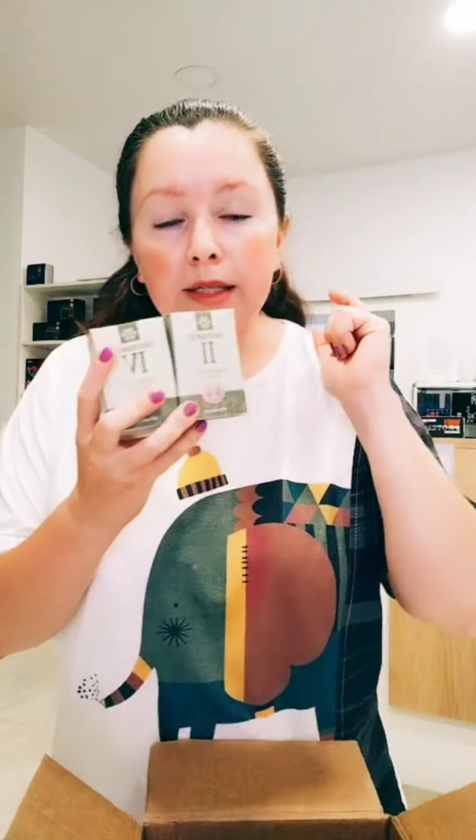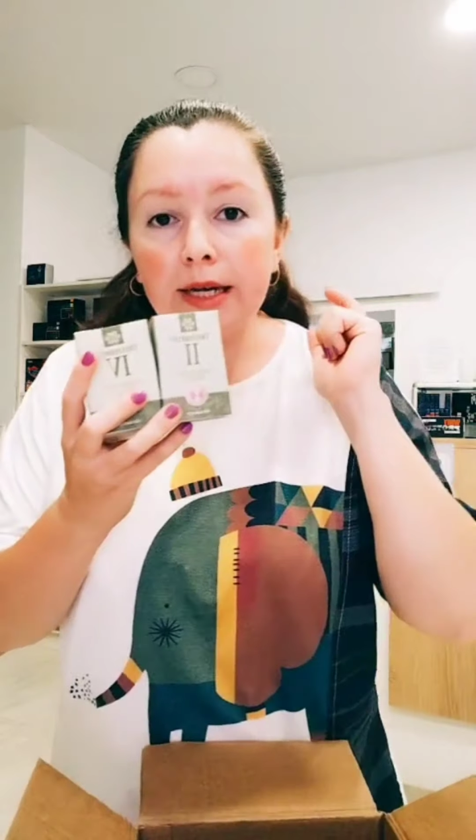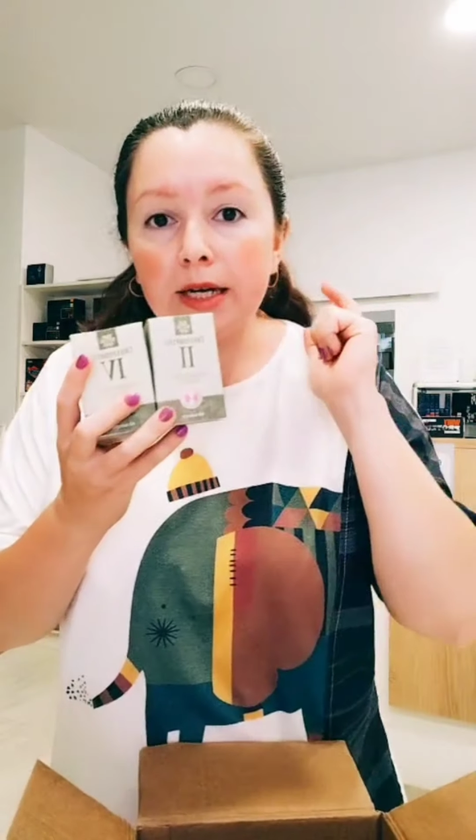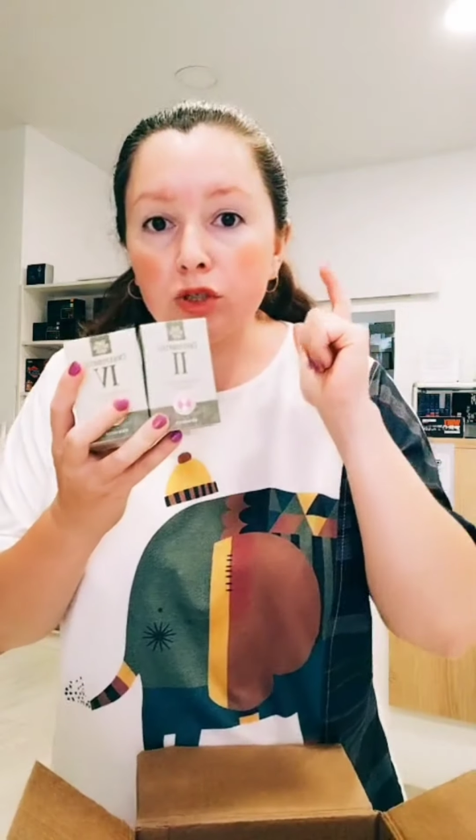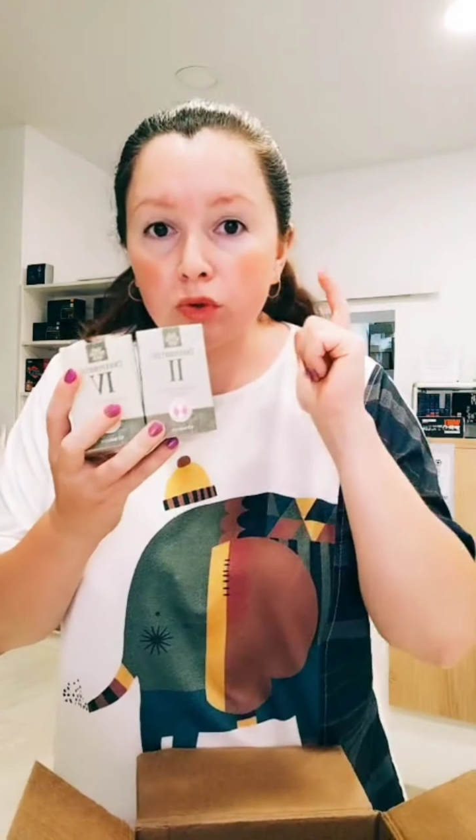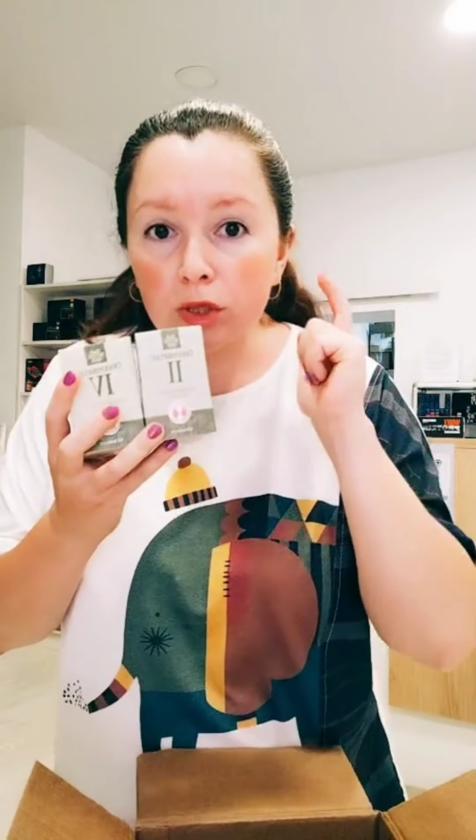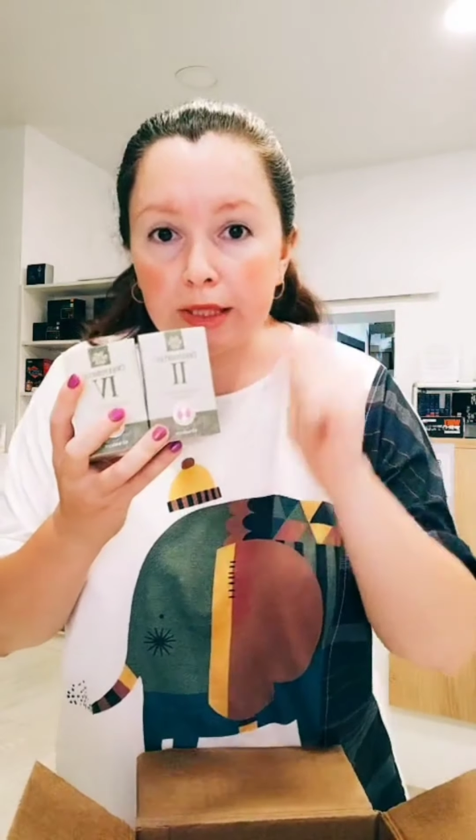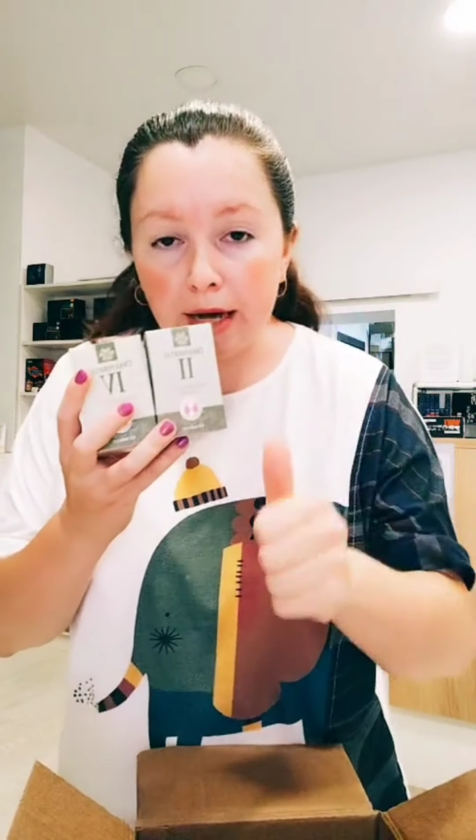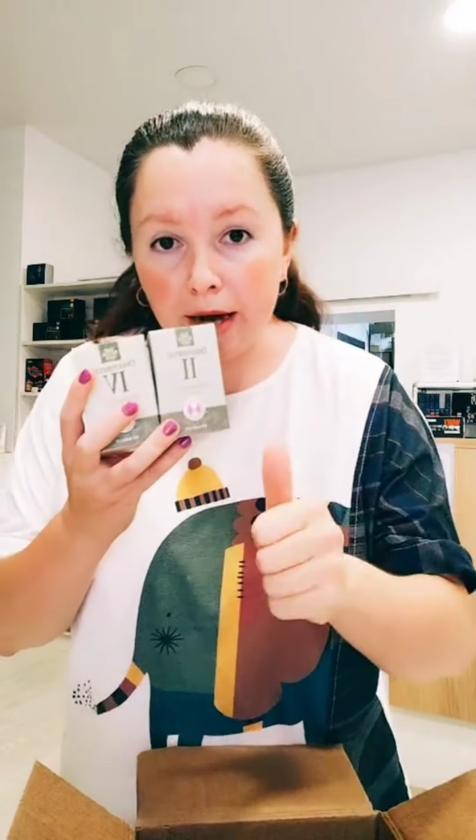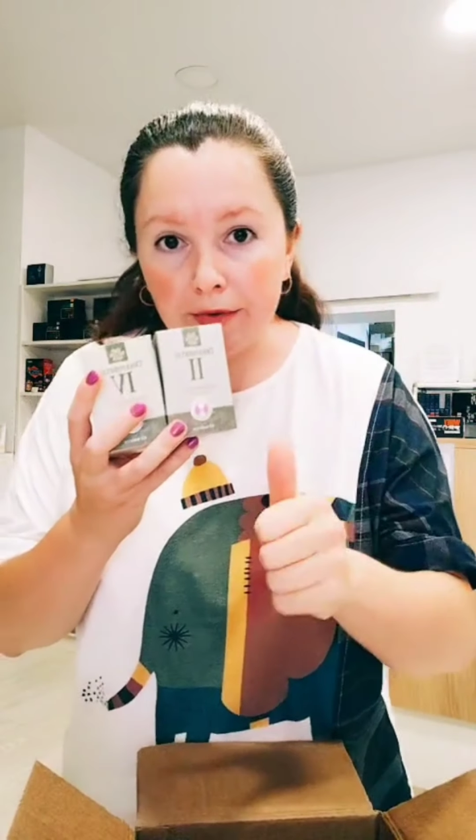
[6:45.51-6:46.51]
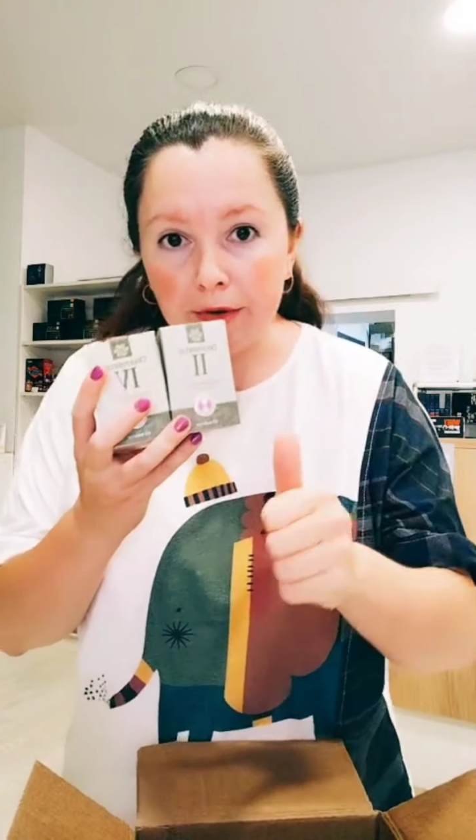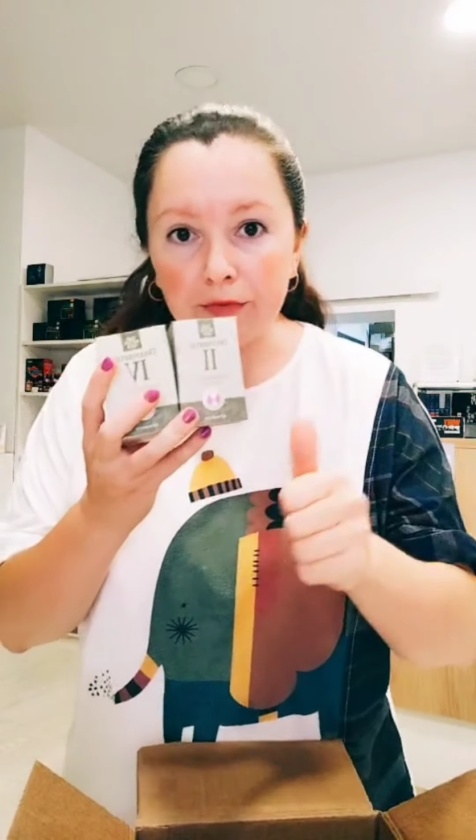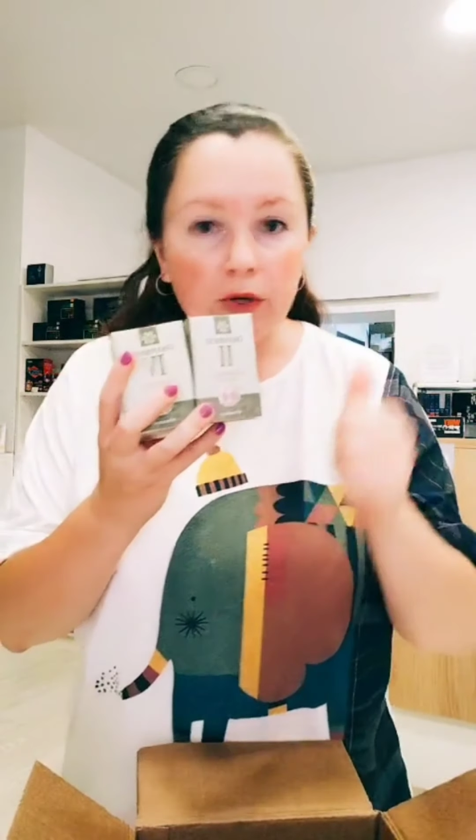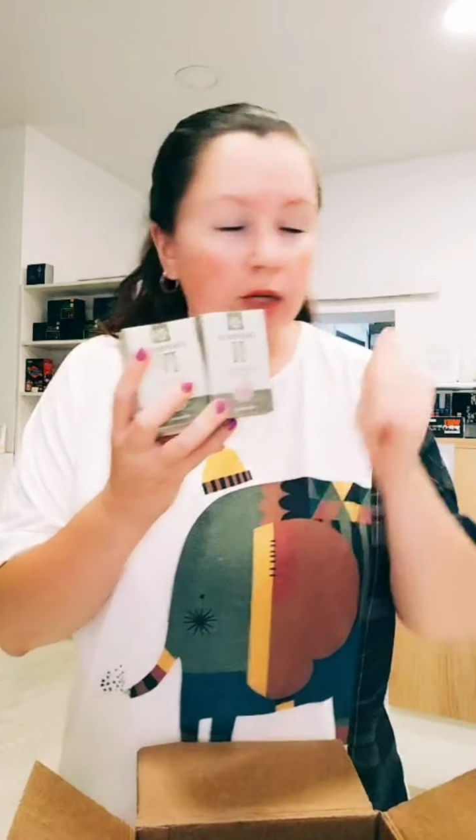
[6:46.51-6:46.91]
для суставов.